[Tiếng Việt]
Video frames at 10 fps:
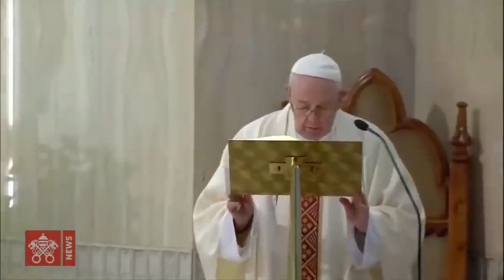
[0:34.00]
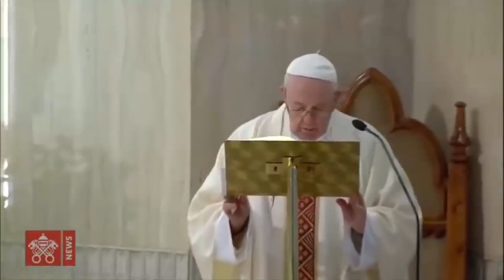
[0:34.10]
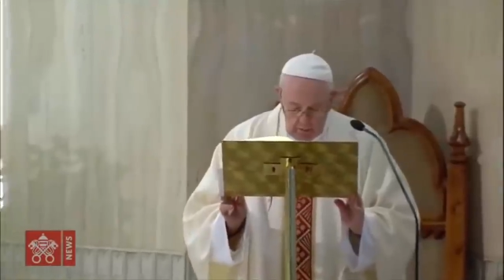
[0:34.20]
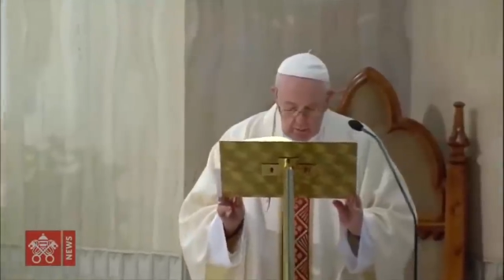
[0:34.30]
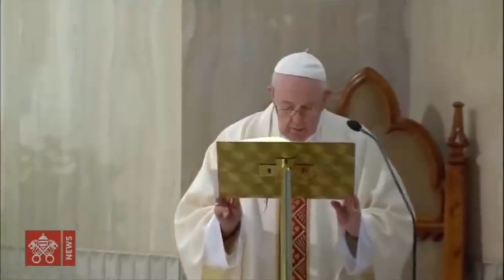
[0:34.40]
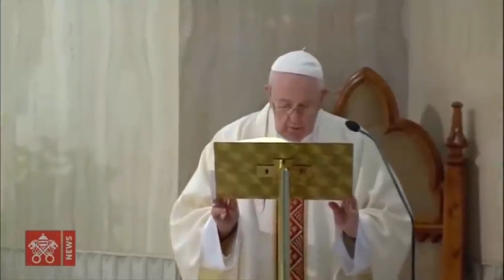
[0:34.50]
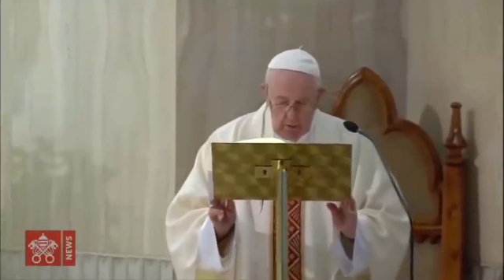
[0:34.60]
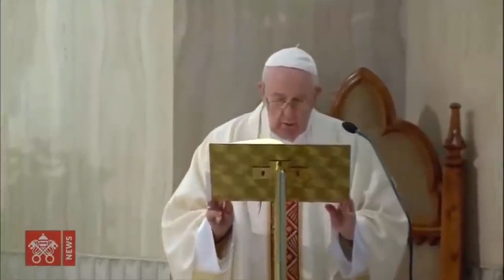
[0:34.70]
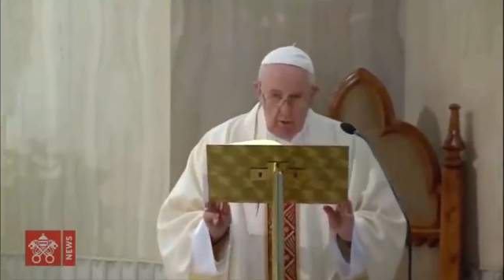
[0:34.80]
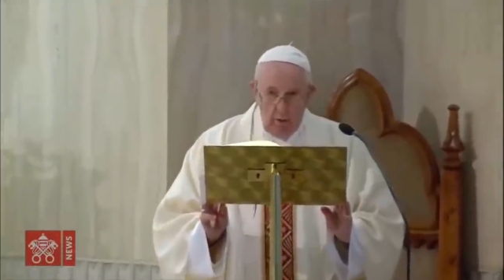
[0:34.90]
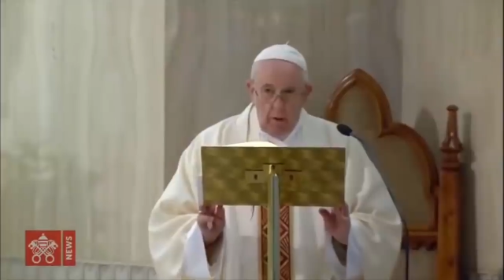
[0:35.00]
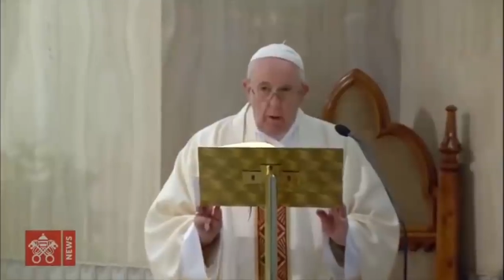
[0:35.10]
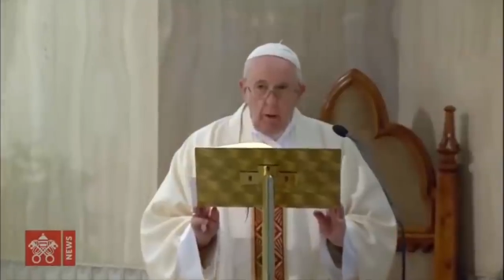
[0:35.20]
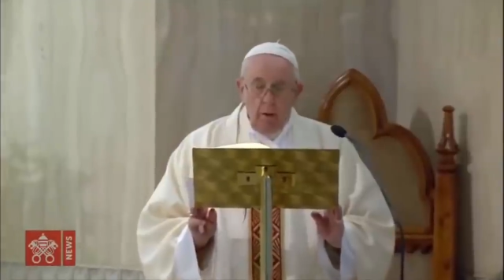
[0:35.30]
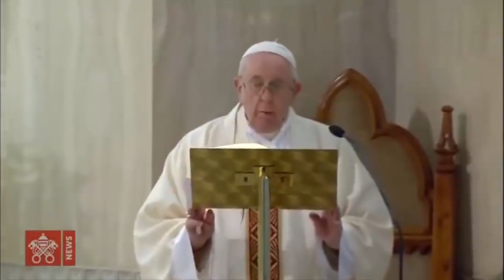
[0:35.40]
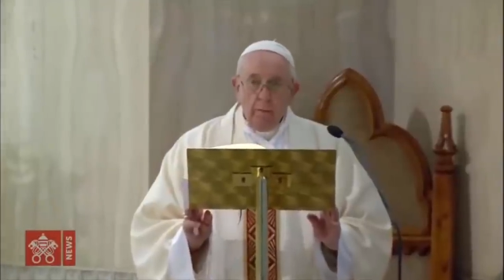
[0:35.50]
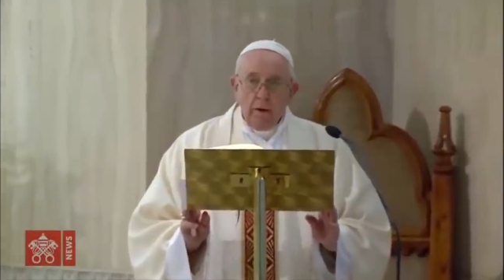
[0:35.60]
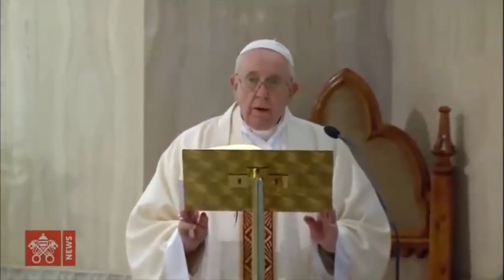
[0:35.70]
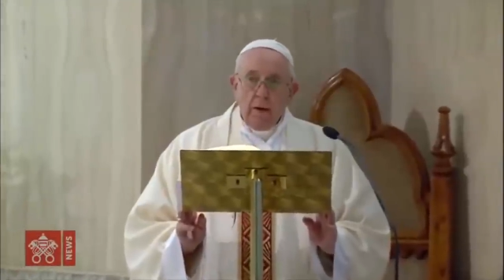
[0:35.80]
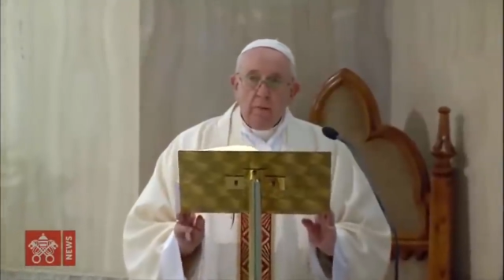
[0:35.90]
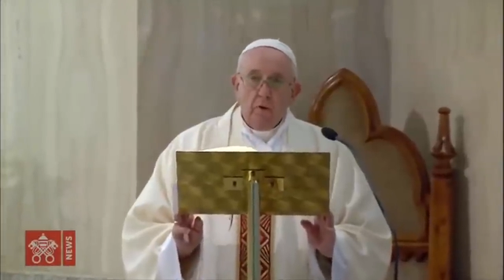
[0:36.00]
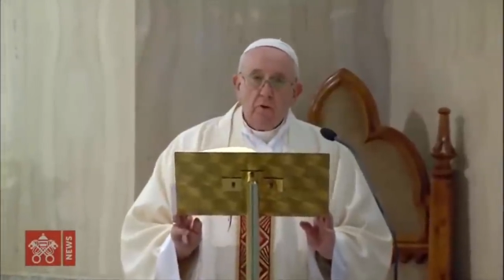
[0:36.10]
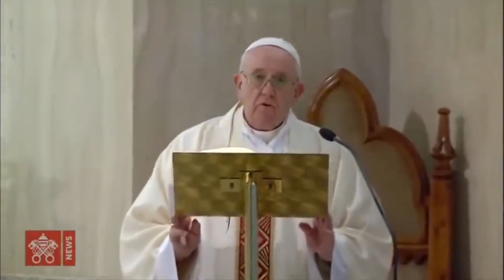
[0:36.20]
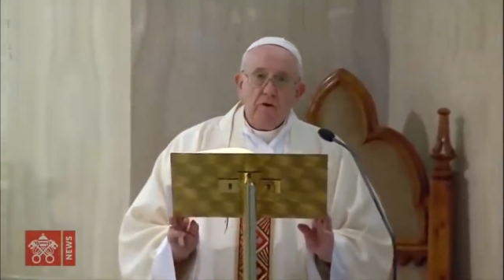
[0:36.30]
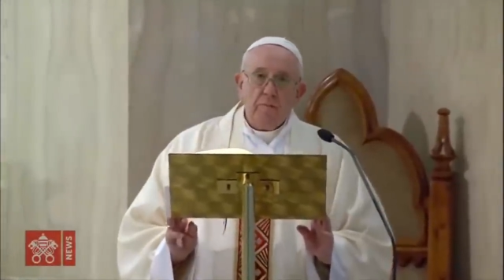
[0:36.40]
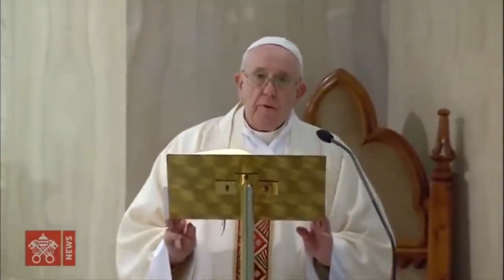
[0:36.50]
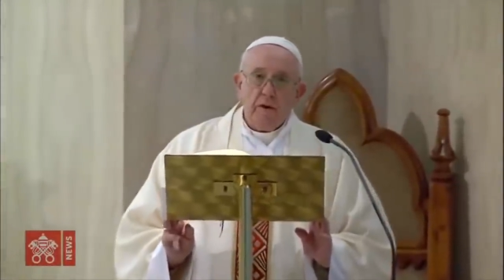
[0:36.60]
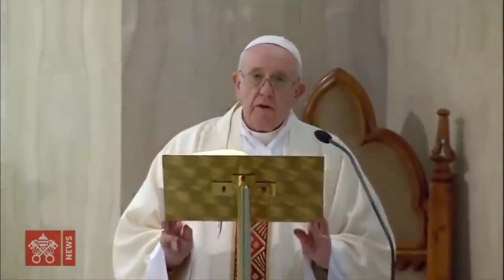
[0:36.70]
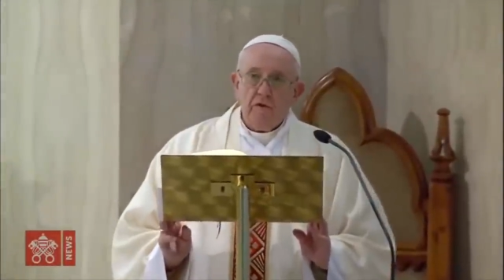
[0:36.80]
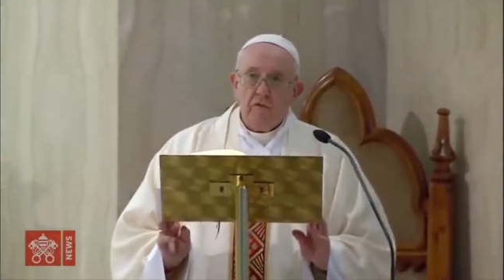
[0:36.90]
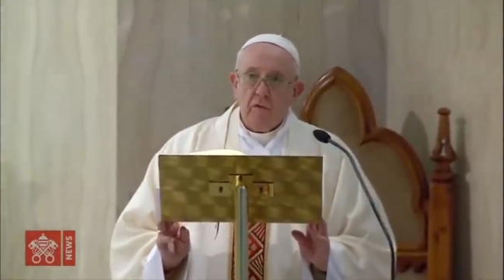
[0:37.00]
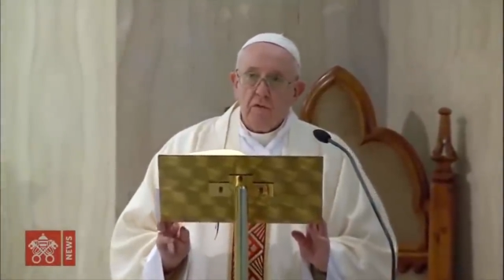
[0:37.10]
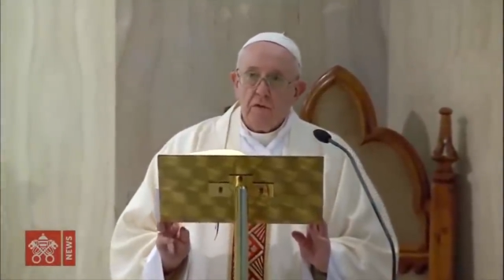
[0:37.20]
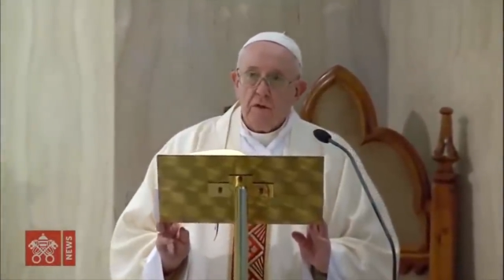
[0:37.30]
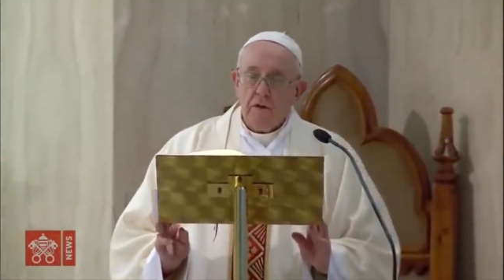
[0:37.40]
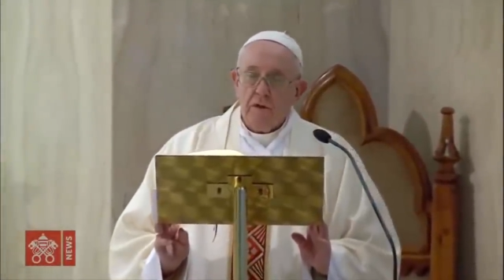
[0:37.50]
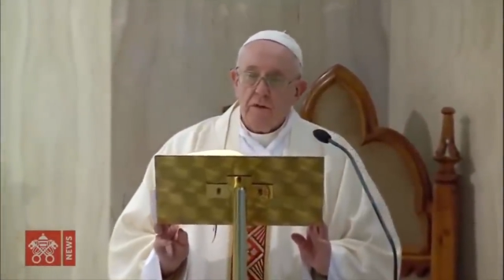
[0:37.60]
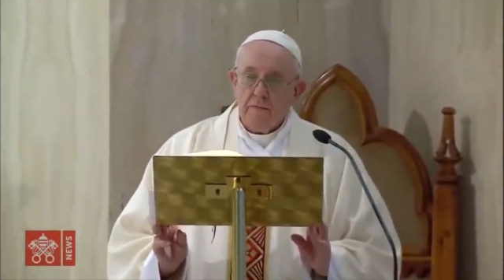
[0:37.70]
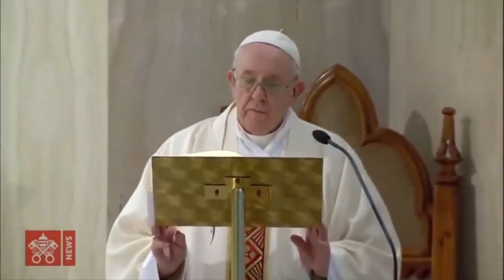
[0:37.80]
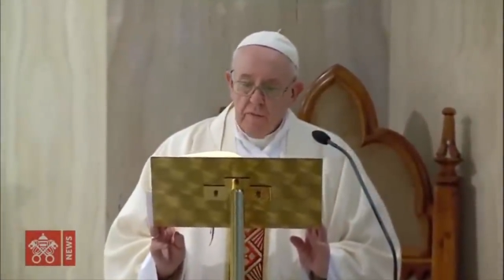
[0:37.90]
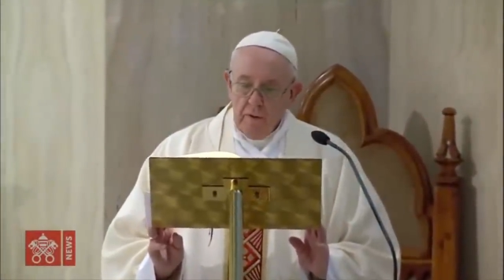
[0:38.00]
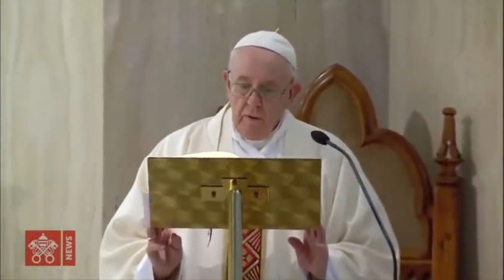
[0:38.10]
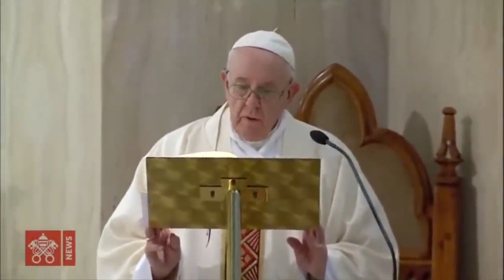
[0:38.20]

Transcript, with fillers: "Hôm nay, chúng ta cầu nguyện cho các linh hồn, những người đã chết do đại dịch.